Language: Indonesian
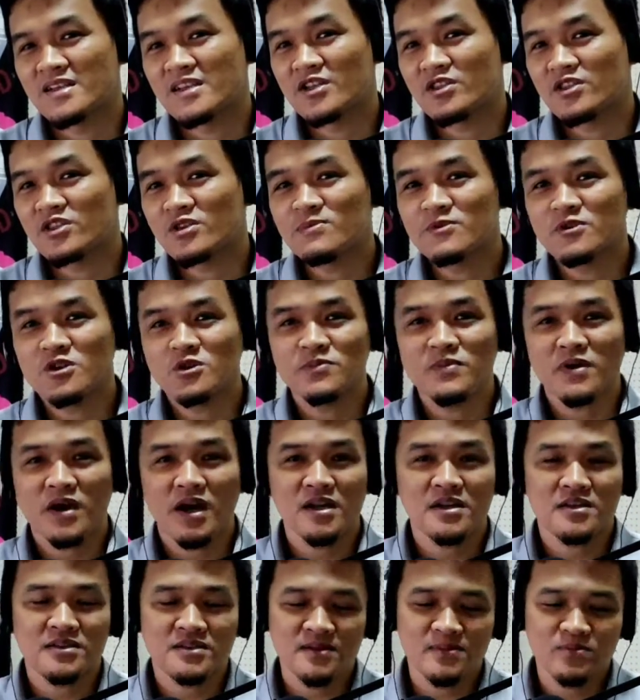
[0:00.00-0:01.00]
Itu
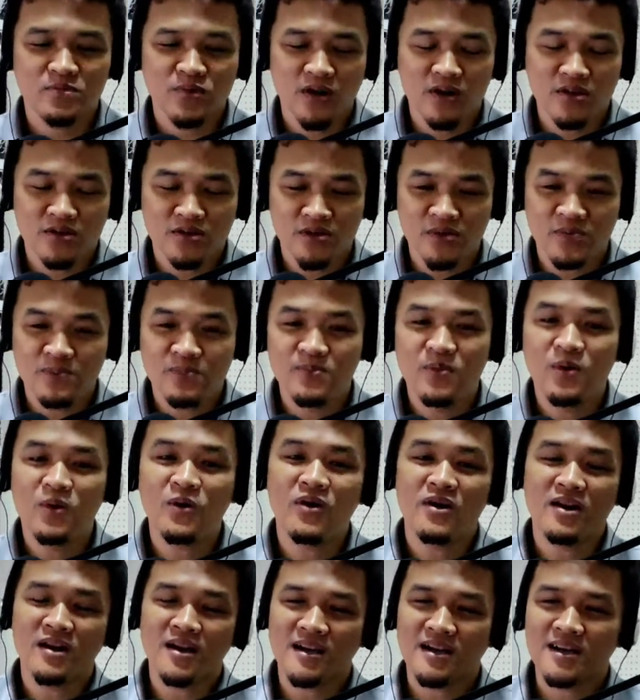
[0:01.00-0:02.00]
merupakan sebuah
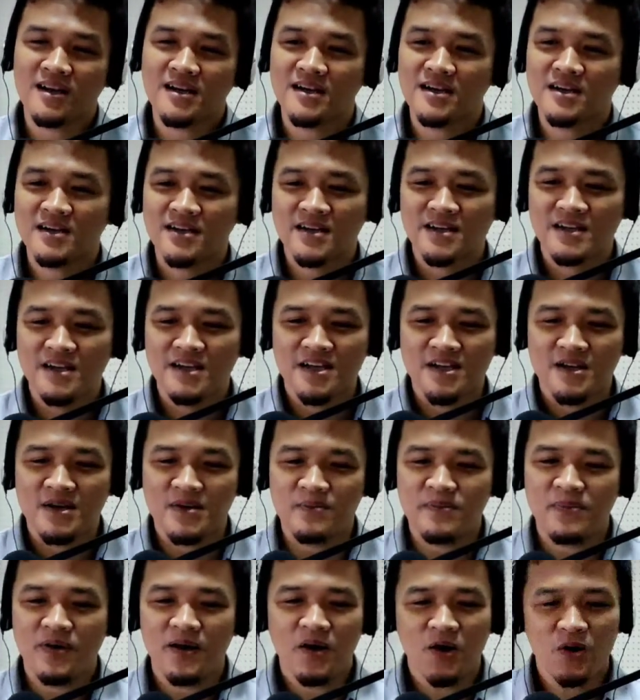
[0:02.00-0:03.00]
simbol
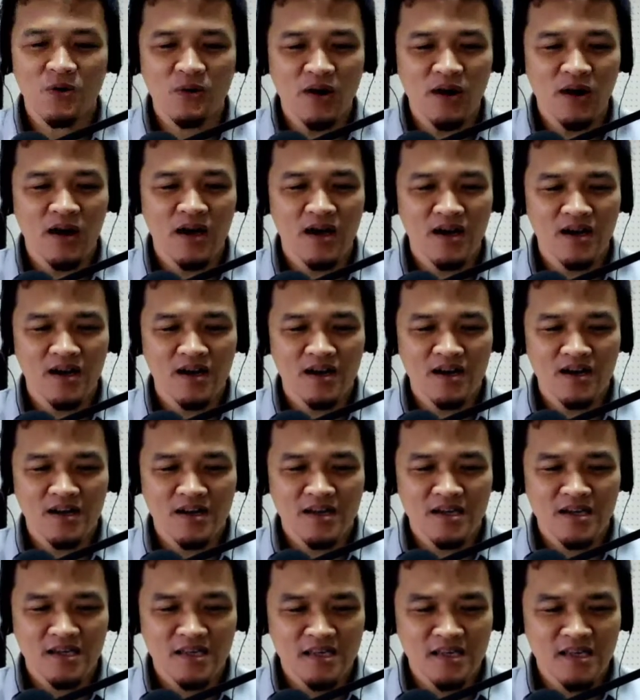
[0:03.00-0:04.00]
bahwa
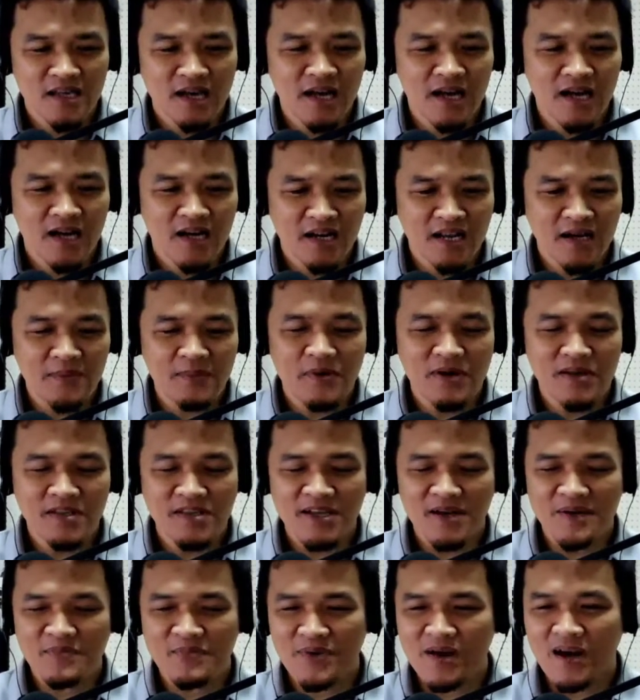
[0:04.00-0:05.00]
yang
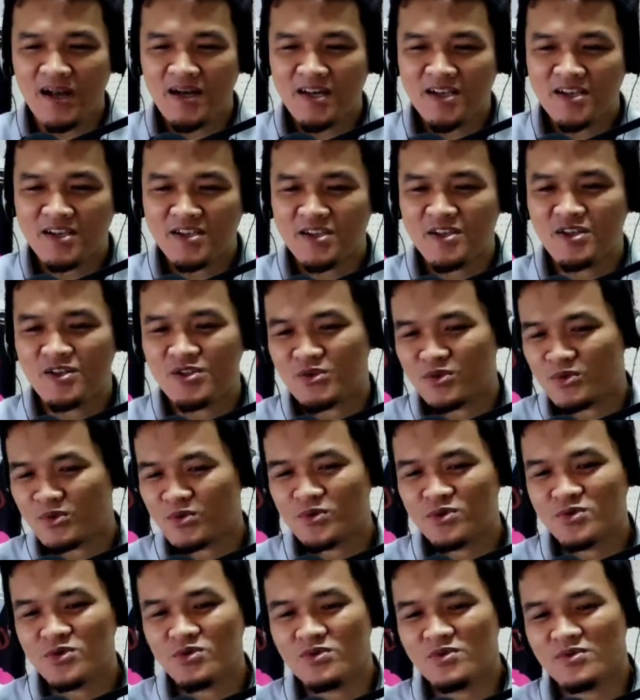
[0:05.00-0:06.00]
namanya manis
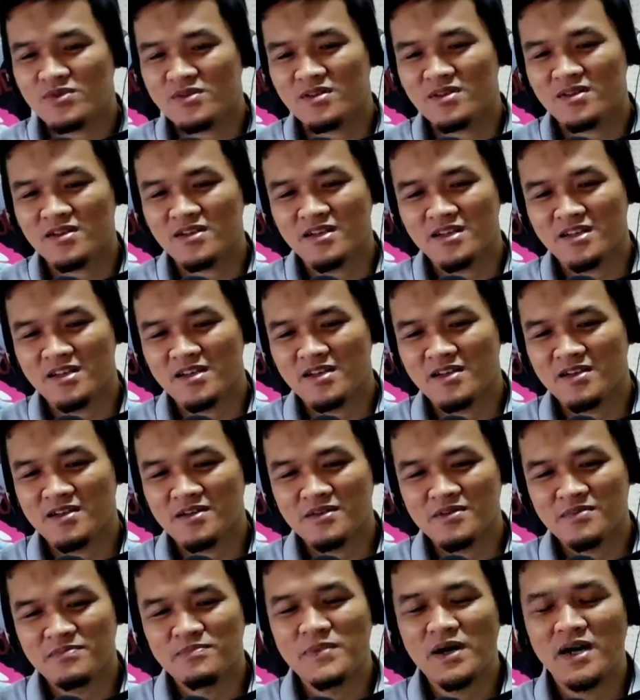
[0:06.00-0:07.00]
itu
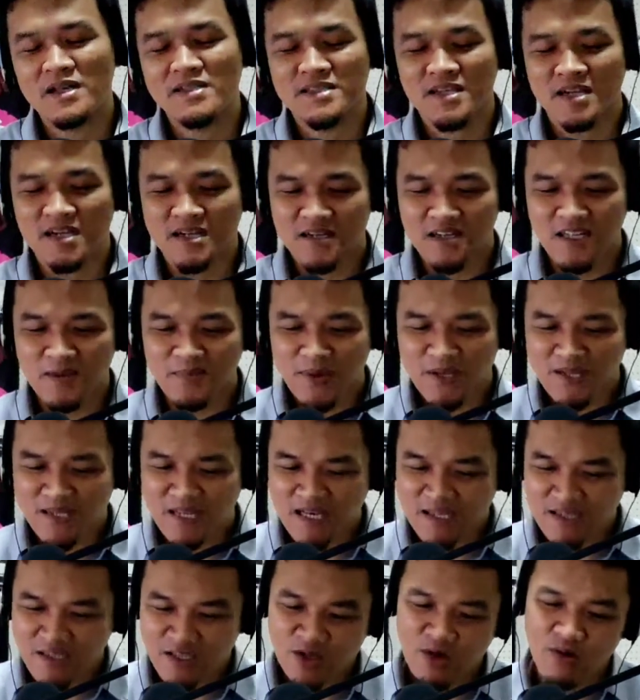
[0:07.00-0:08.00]
banyak
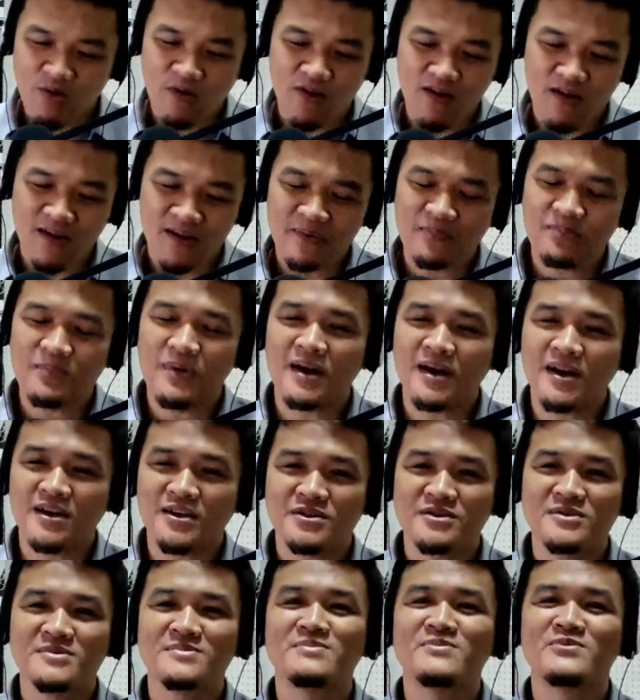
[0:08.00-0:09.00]
diminati oleh
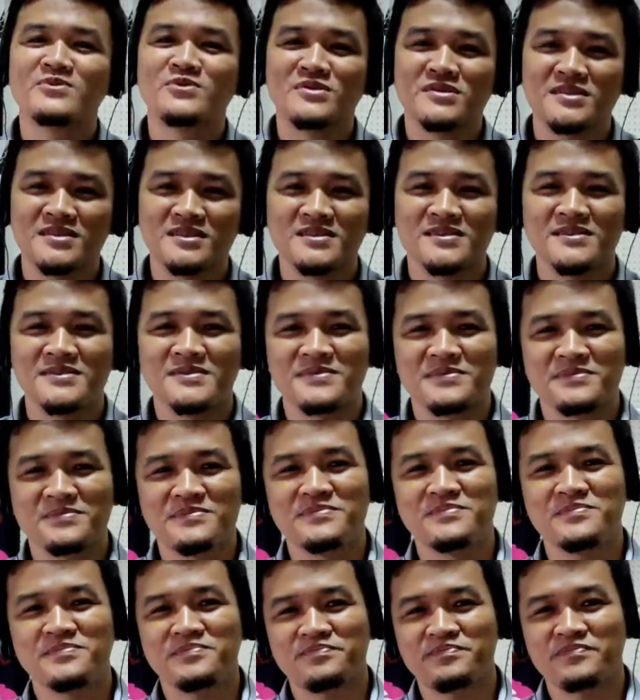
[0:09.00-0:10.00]
para semut.
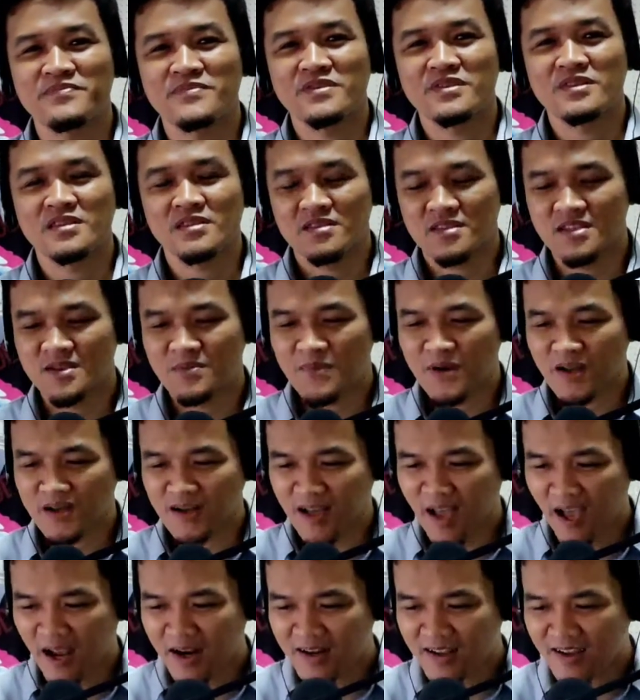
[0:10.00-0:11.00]
Di
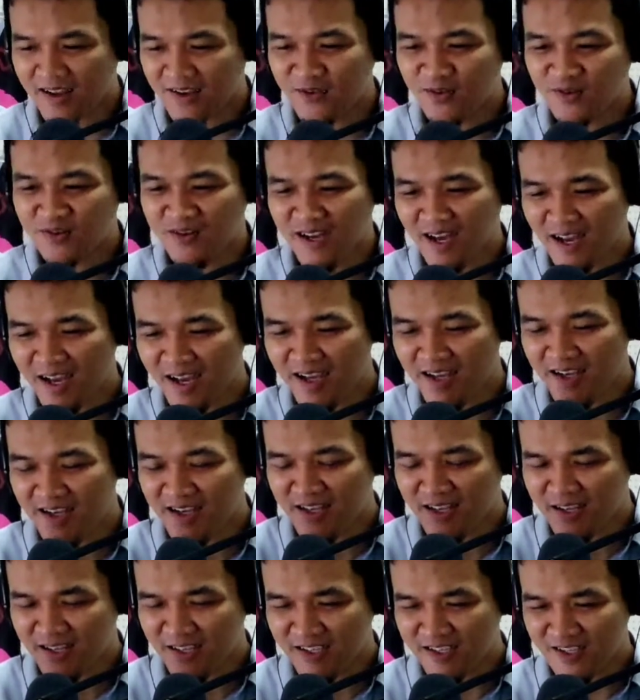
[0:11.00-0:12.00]
mana ada gula,
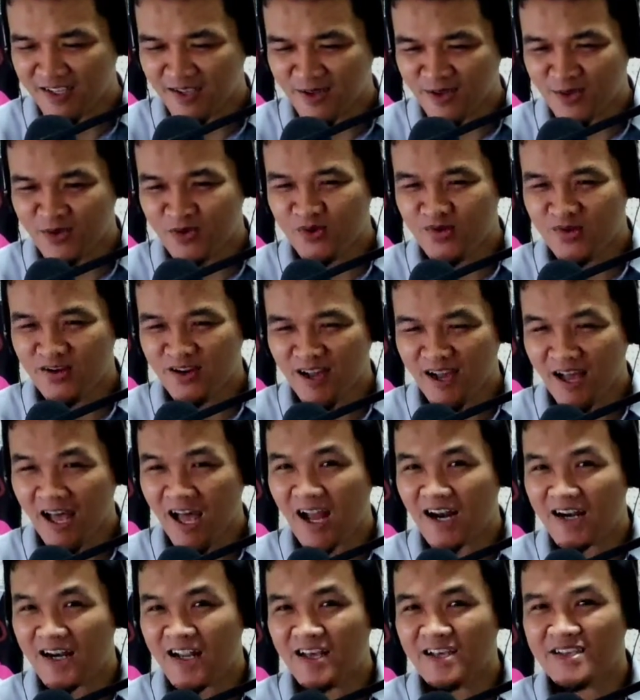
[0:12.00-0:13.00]
di situ
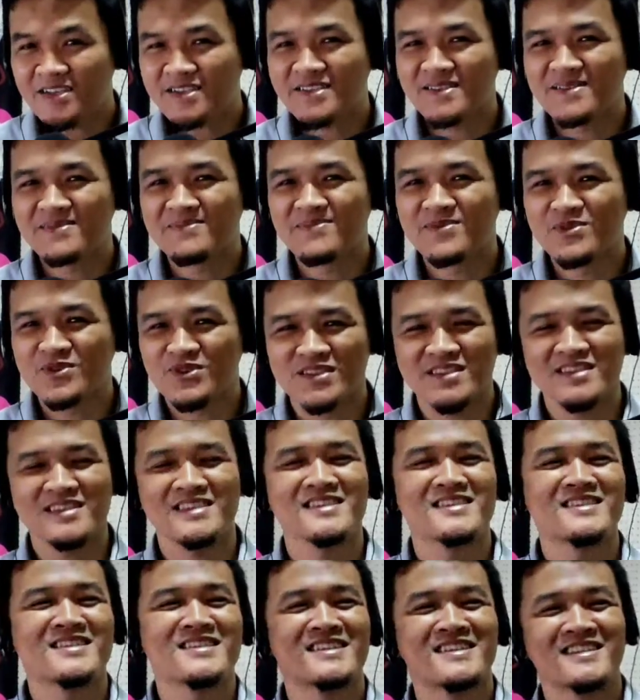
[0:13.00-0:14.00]
ada semut
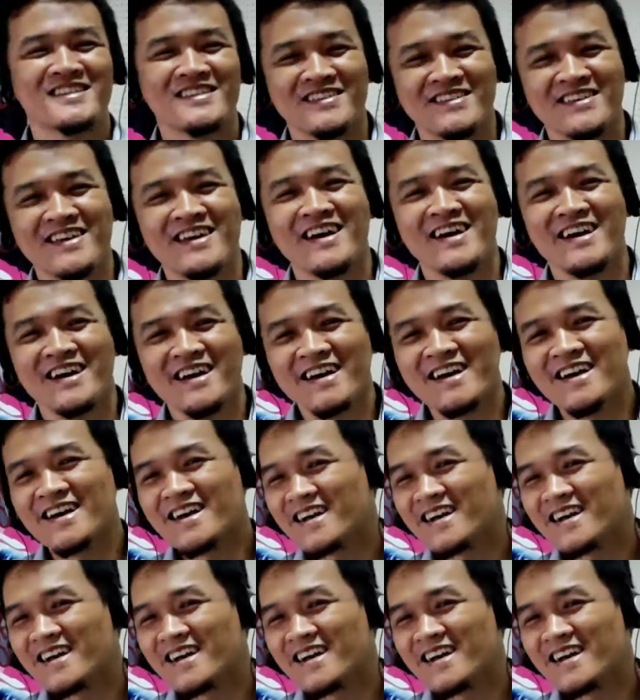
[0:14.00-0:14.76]
gitu ya.